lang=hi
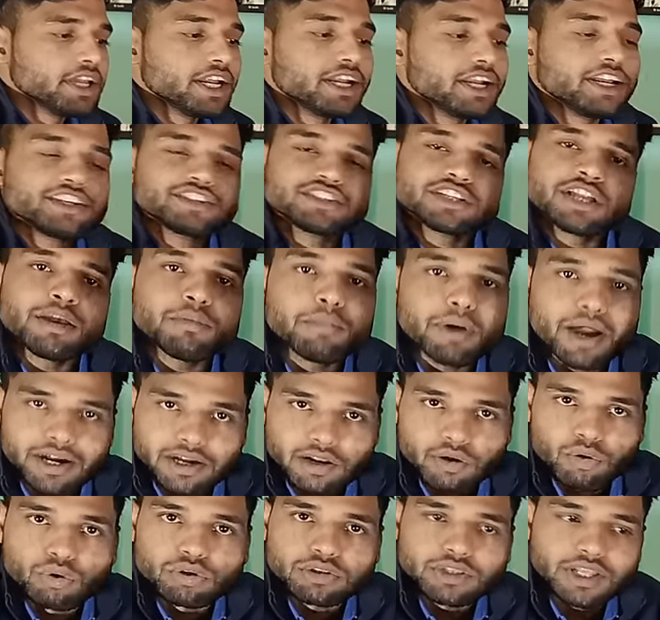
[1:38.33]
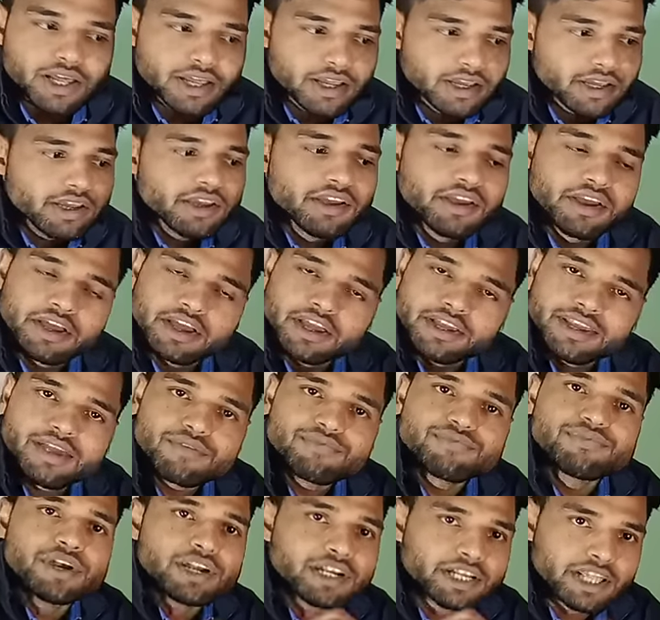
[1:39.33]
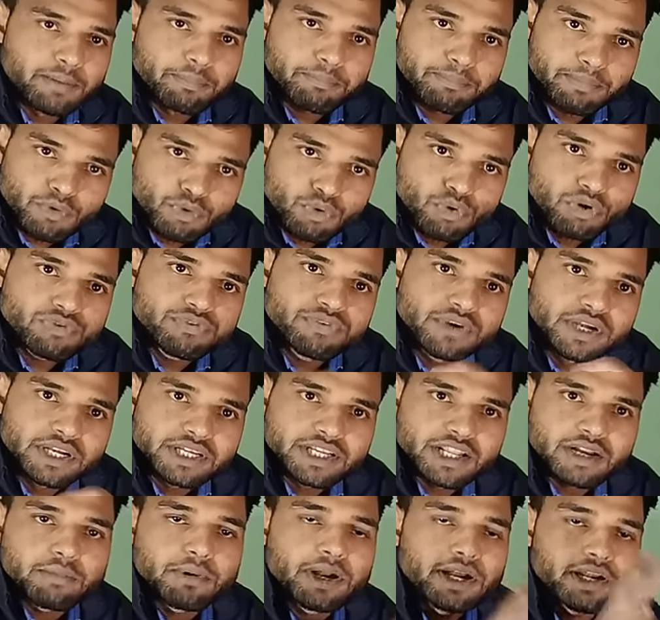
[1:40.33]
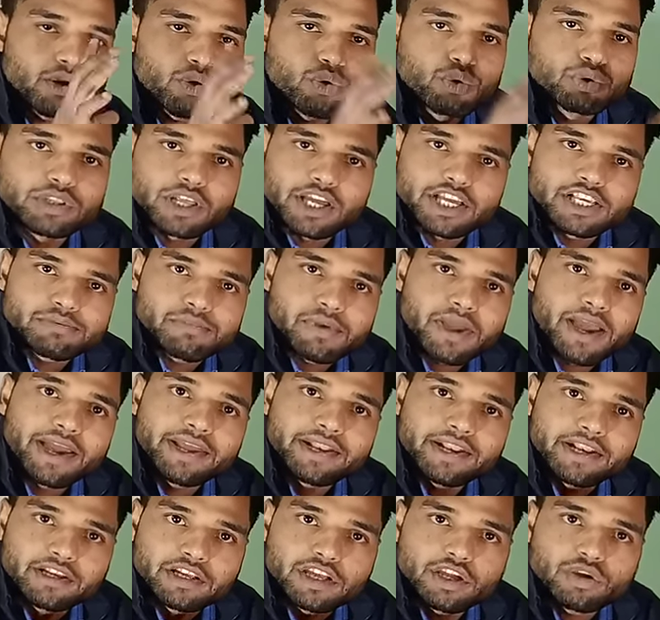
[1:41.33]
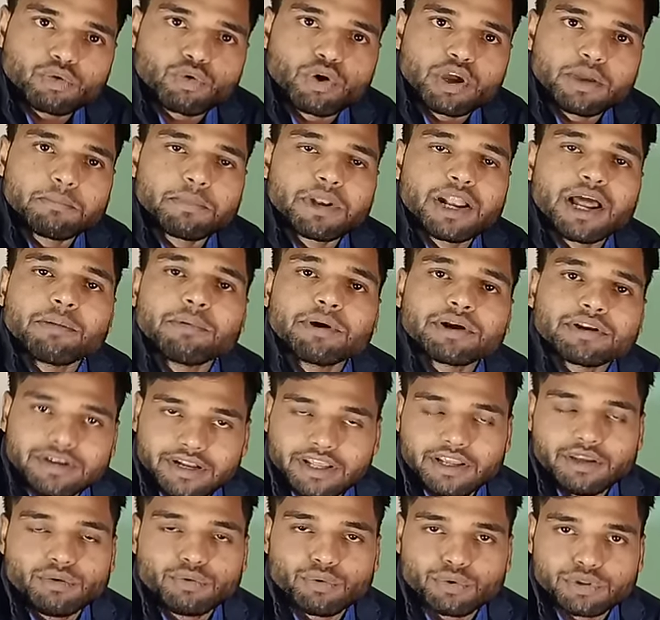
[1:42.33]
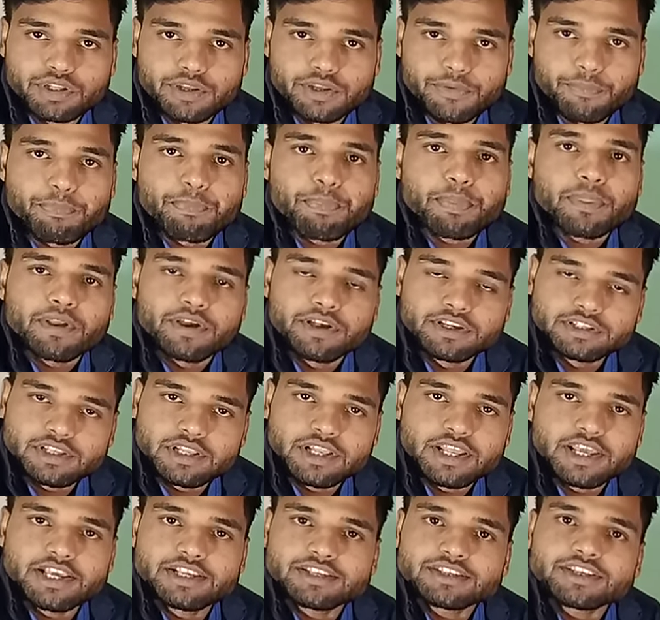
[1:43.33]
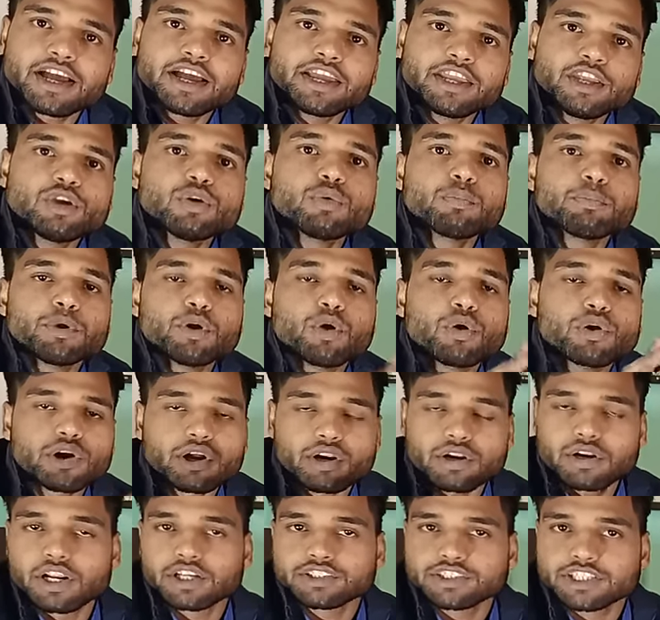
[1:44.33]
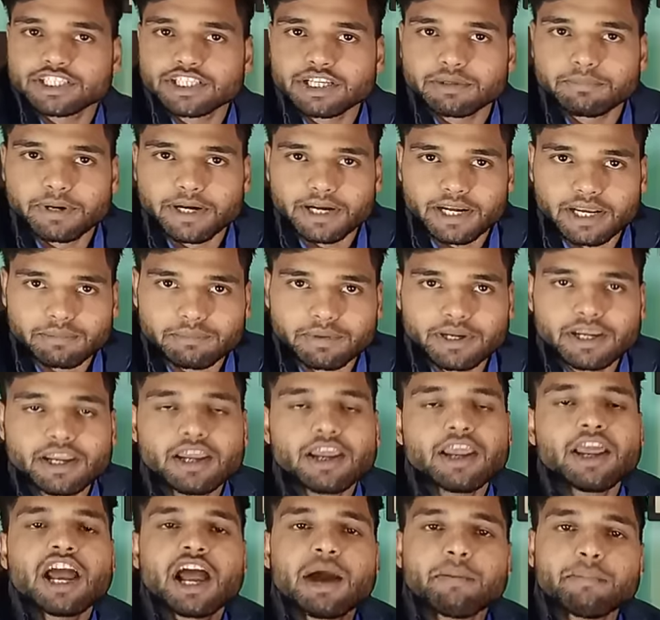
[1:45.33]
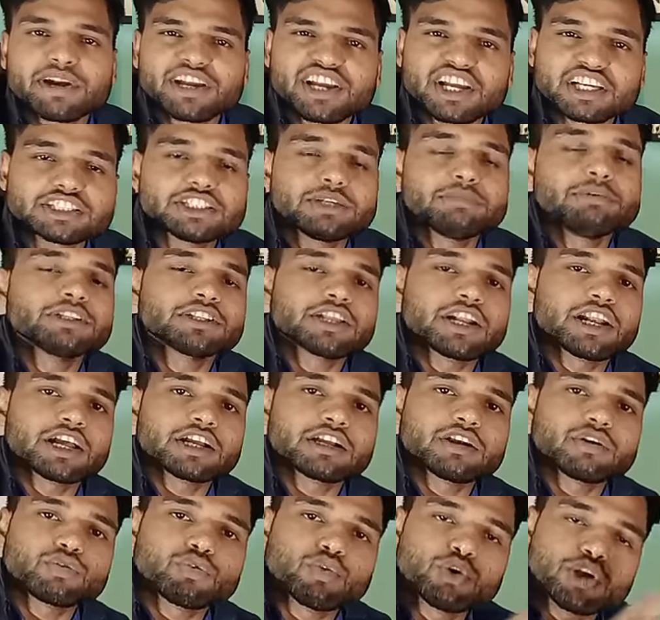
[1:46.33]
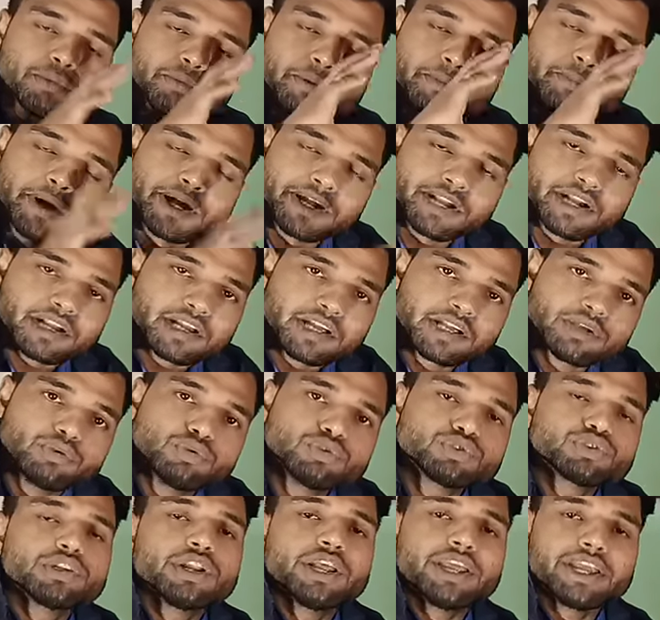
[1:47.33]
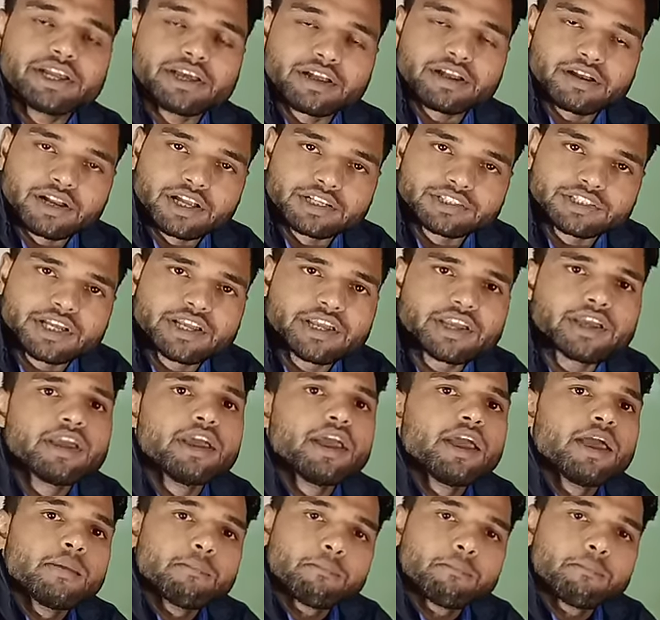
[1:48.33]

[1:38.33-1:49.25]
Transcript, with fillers: ये डिस्टिल वाटर होता है ये फिल्टर प्योर फिल्टर वाटर होता है इसमें आयरन की कोई मिलावट नहीं होती इसलिए इसका ही उपयोग करना चाहिए बैटरी में हमें किसी भी तरह का कोई भी वाटर का यूज़ नहीं करना चाहिए